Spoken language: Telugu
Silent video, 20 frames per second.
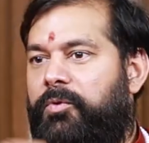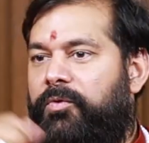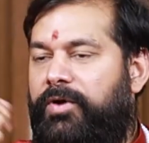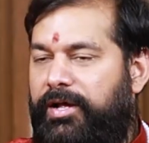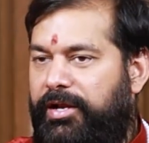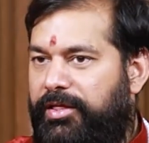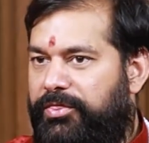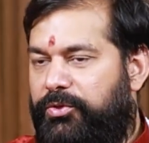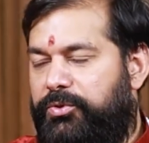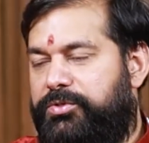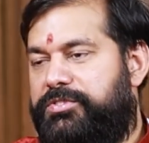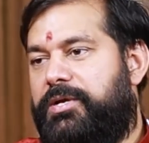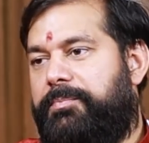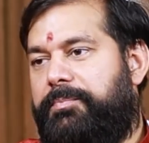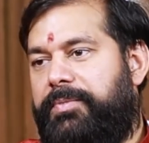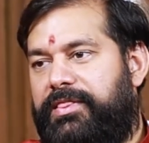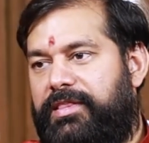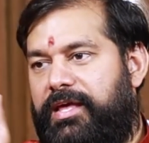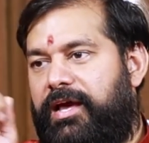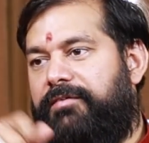అమ్మవారు ఎందుకు
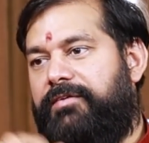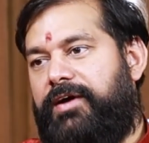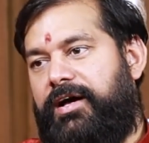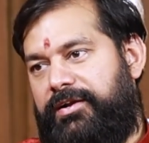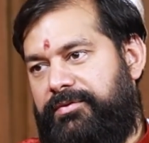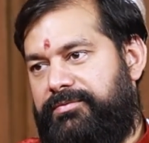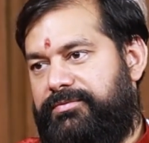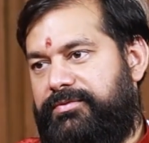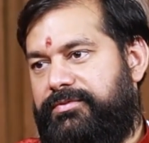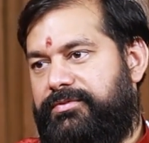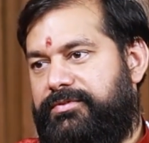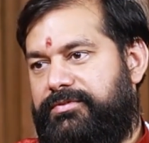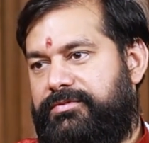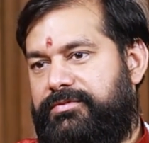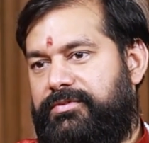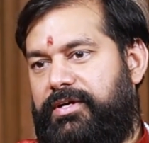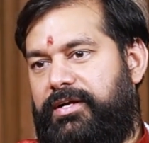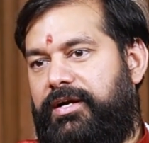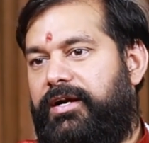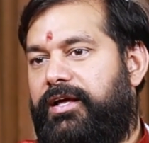చెప్పింది ఆ వారం
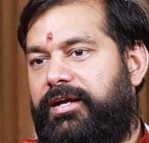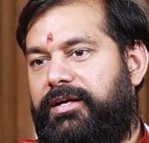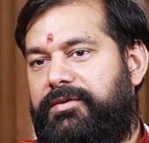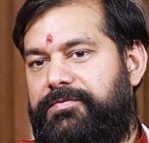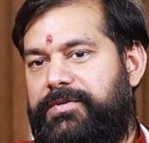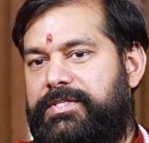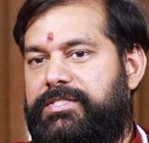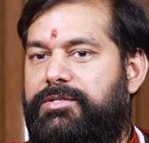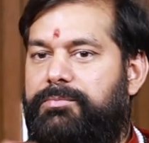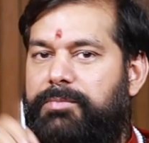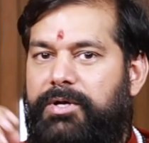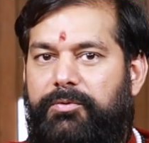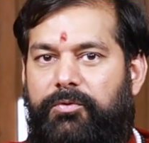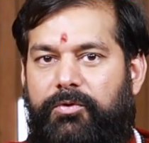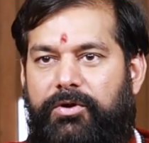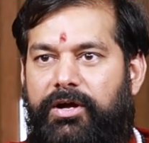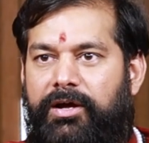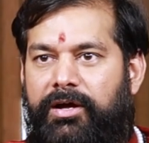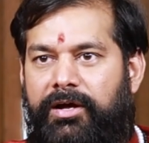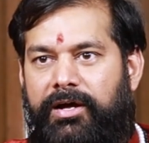అనడానికి ఫస్ట్ మనం
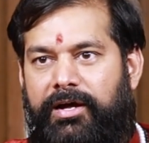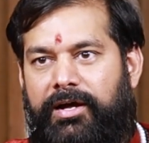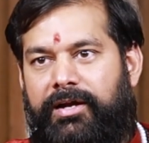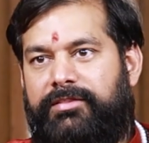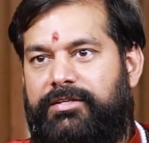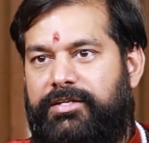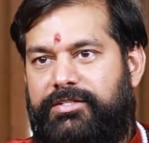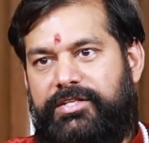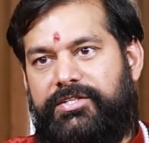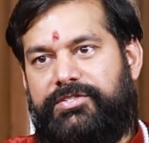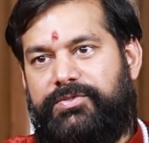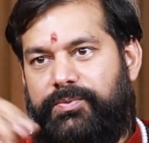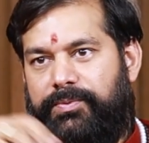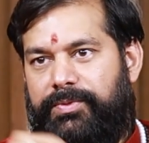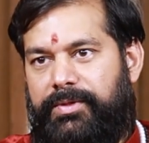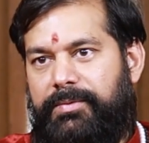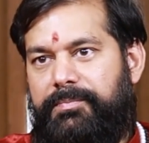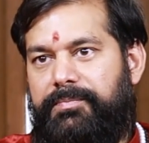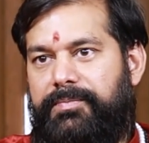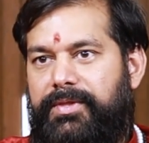ఒక అర్థం
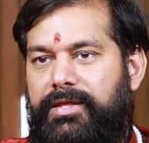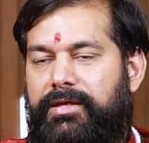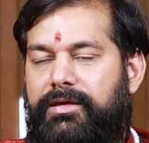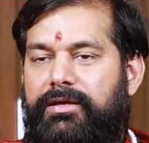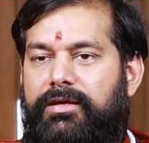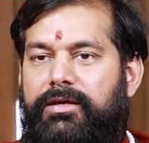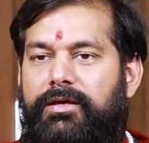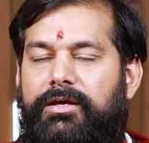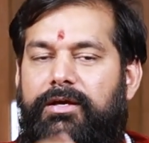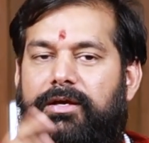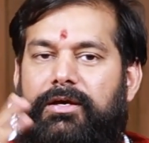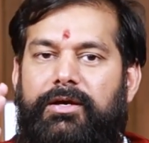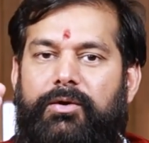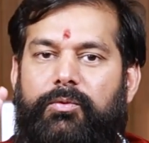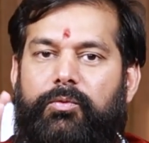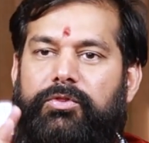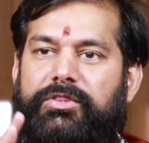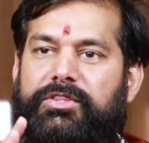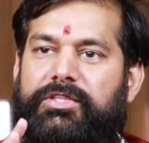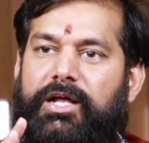చేసుకుందాం
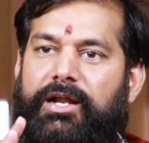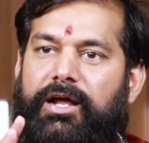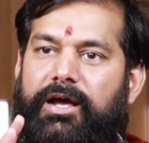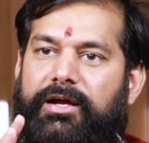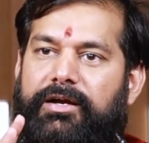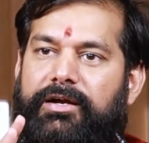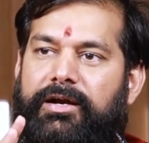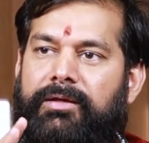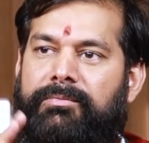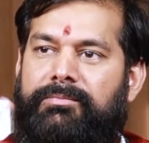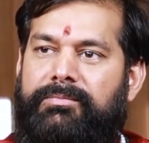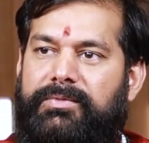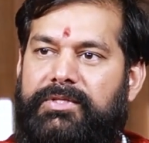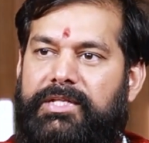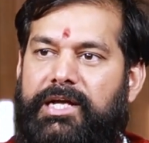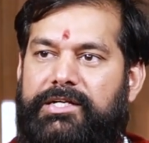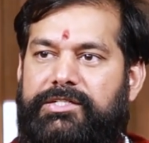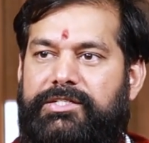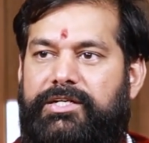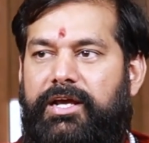ఉత్తరాయణం
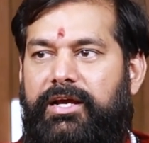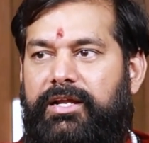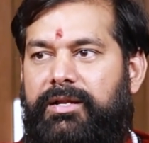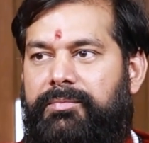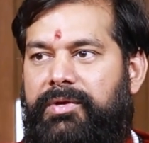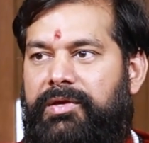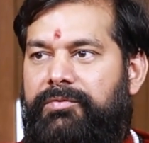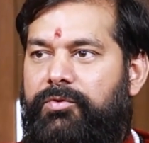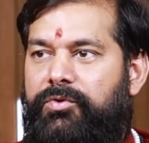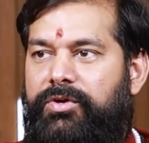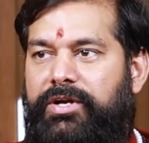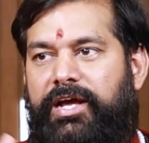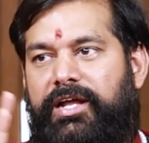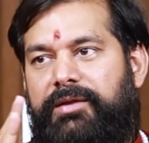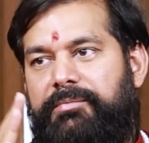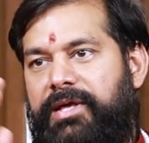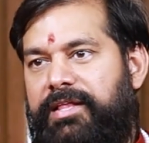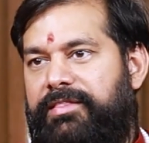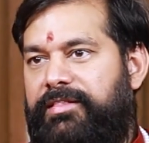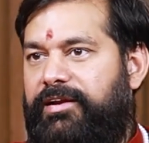దక్షిణాయనం ఇవి
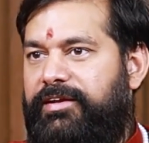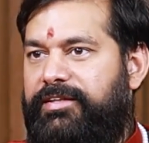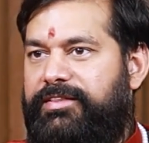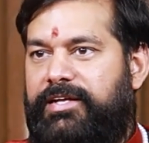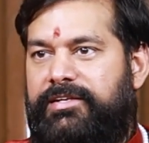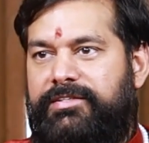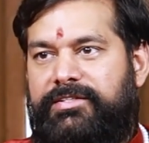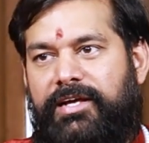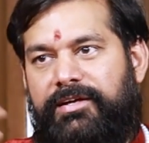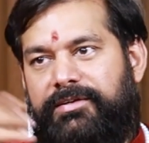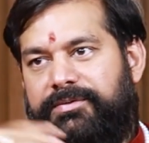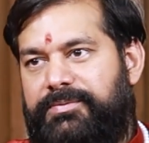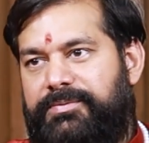ఉంటాయని మీ అందరికీ తెలుసా